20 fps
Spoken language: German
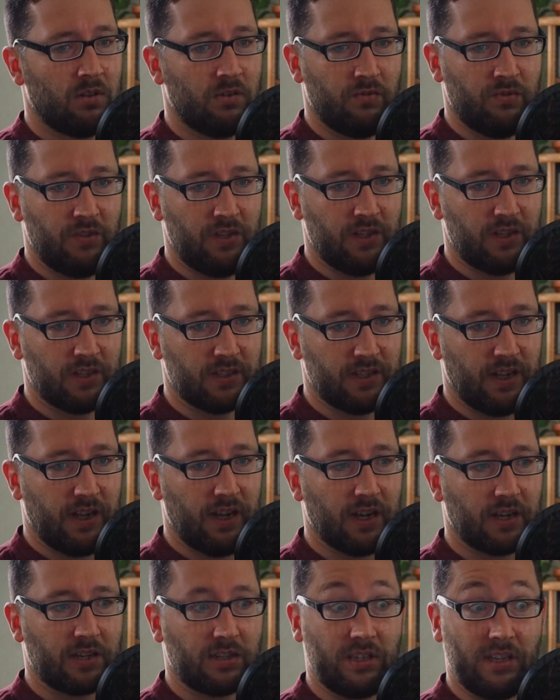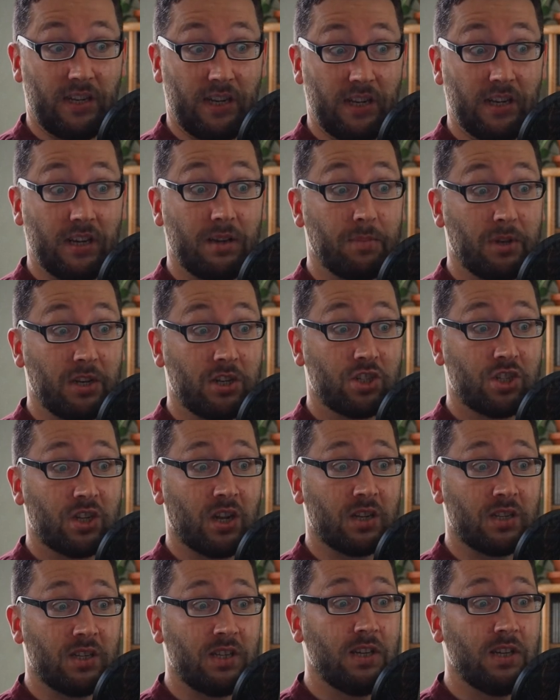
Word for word: wie gesagt, jeder Mensch kann